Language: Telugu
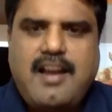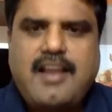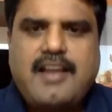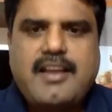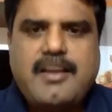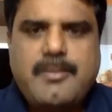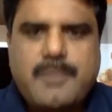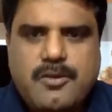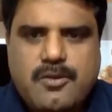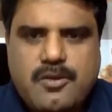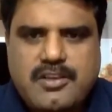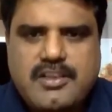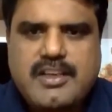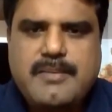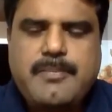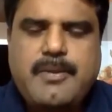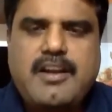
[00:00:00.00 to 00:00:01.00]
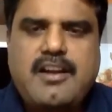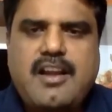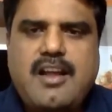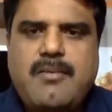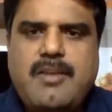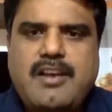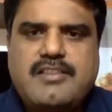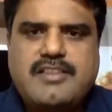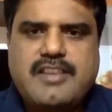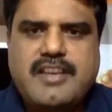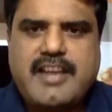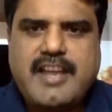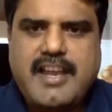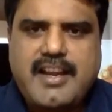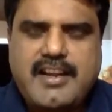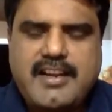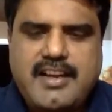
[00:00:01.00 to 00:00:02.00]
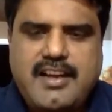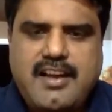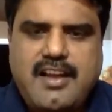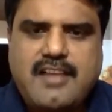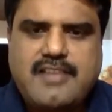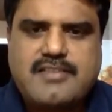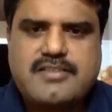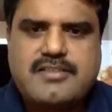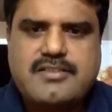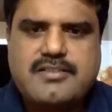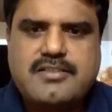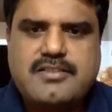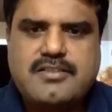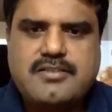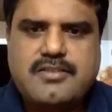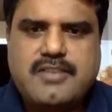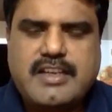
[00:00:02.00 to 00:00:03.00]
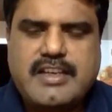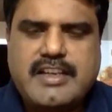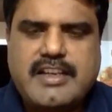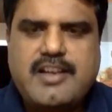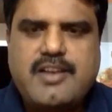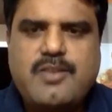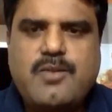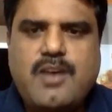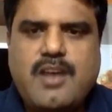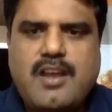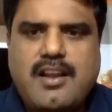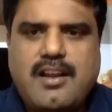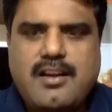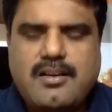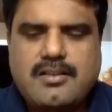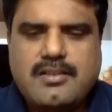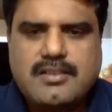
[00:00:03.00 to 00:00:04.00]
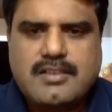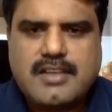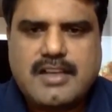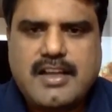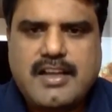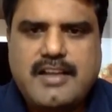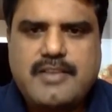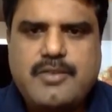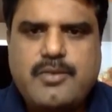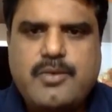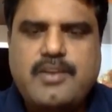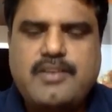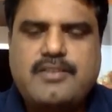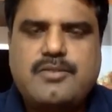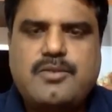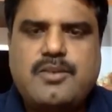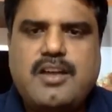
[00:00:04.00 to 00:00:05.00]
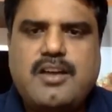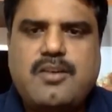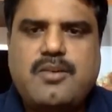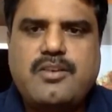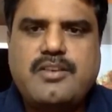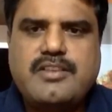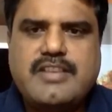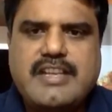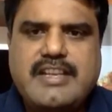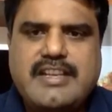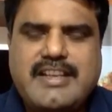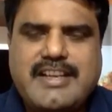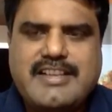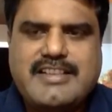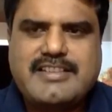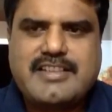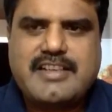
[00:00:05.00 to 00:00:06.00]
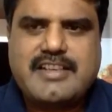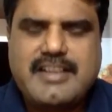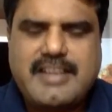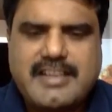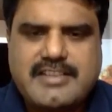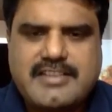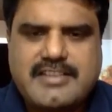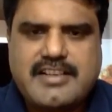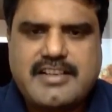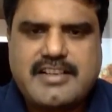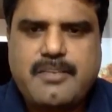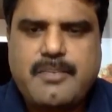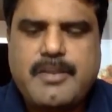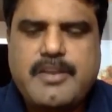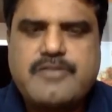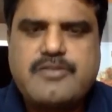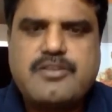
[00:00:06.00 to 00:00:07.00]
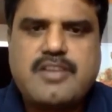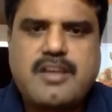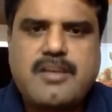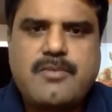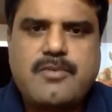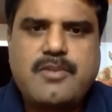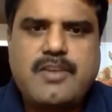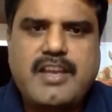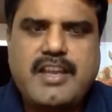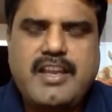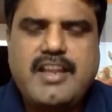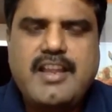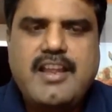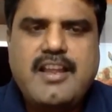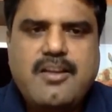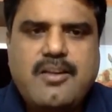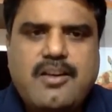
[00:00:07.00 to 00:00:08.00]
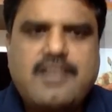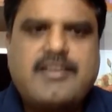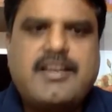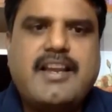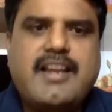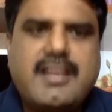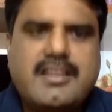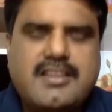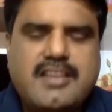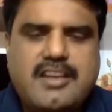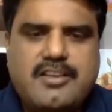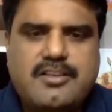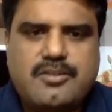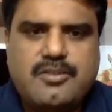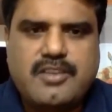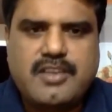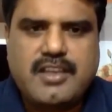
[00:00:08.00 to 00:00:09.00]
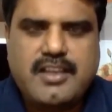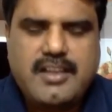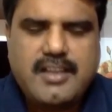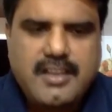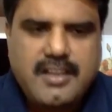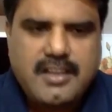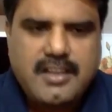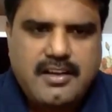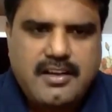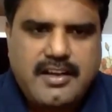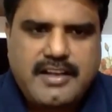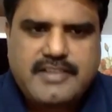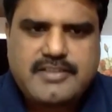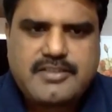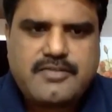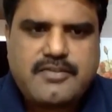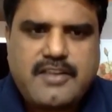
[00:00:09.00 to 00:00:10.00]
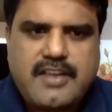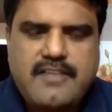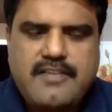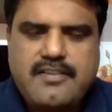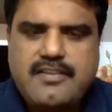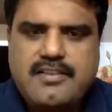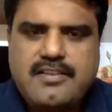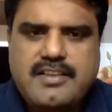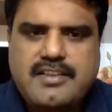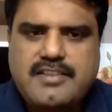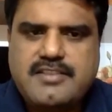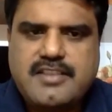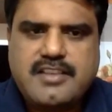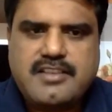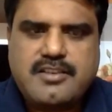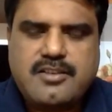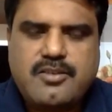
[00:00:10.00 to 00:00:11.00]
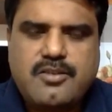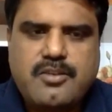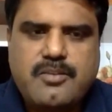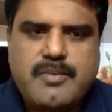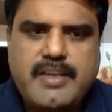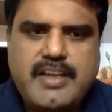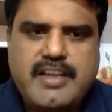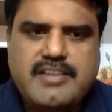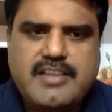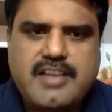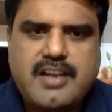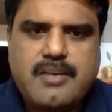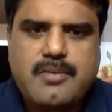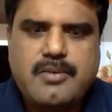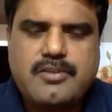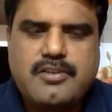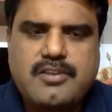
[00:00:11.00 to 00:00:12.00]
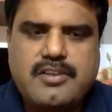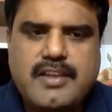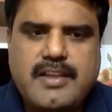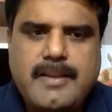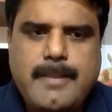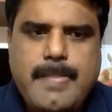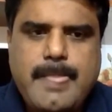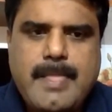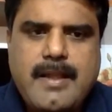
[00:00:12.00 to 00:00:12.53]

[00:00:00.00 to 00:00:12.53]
అలాగే ఇప్పుడు కొన్ని పరిణామాలు జరిగాయండి లాస్ట్ ఒకటి రెండు వారాల్లోగా యుఎస్ కూడా కొన్ని ఇంట్రెస్ట్ ఇంట్రెస్ట్ రేట్లు పెంచుతాము అని కొన్ని సంకేతాలు ఇస్తుంది నెక్స్ట్ hmm. ఫైవ్ సిక్స్ డేస్ లో ఒక మీటింగ్ జరగబోతుంది